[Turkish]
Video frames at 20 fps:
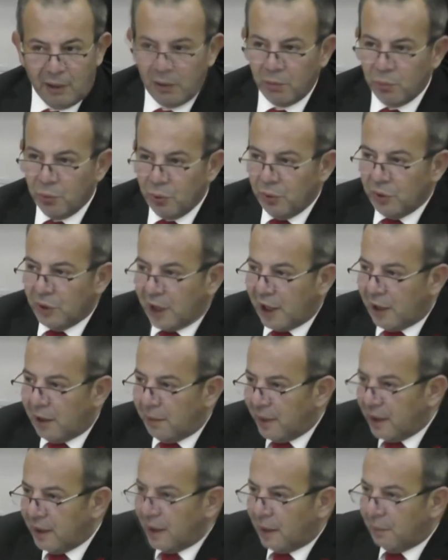Ama bunun
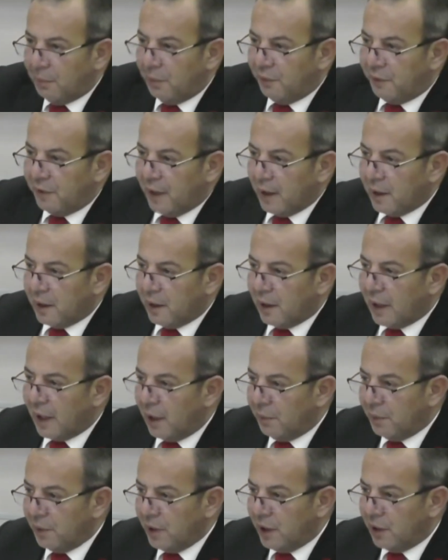Taliban'dan bir farkı
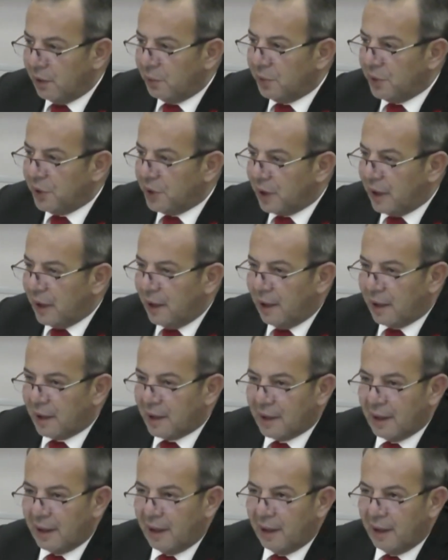kalmadı ki bu İsrail
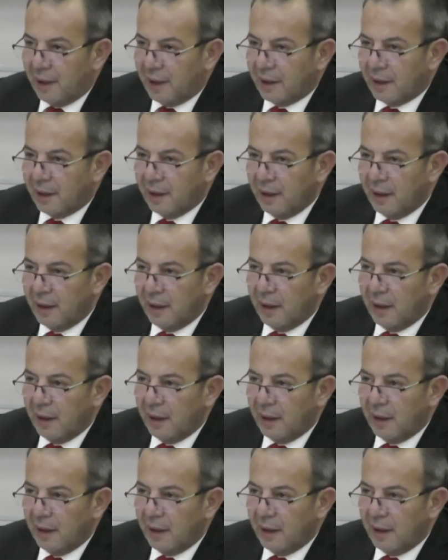askerlerinin.